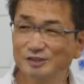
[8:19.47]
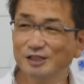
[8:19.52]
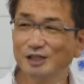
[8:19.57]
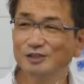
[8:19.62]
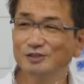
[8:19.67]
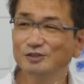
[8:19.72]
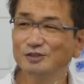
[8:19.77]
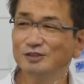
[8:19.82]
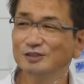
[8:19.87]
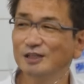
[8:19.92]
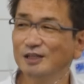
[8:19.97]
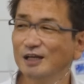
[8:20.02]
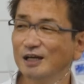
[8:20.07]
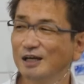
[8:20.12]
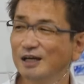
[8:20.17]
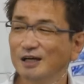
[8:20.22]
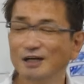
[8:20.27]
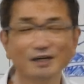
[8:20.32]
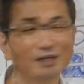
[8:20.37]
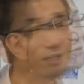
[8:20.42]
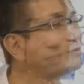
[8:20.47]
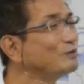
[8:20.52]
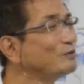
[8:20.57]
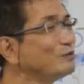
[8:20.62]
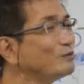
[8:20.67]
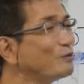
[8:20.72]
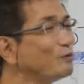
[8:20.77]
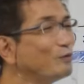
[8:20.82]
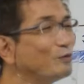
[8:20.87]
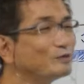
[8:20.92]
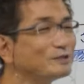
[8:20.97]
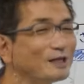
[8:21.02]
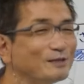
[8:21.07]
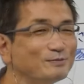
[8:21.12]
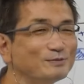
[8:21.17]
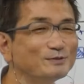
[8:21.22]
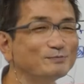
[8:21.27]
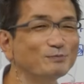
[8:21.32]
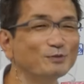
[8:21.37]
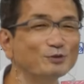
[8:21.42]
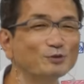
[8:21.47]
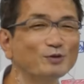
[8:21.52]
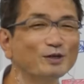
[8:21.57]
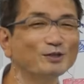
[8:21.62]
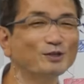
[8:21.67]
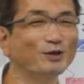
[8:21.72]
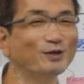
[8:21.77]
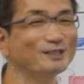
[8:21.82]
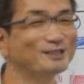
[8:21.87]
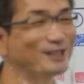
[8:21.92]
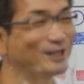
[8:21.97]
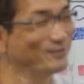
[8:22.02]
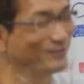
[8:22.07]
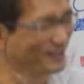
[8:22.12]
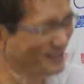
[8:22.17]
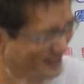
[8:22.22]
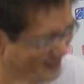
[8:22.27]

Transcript: 日研修したら、この講座分元が取れし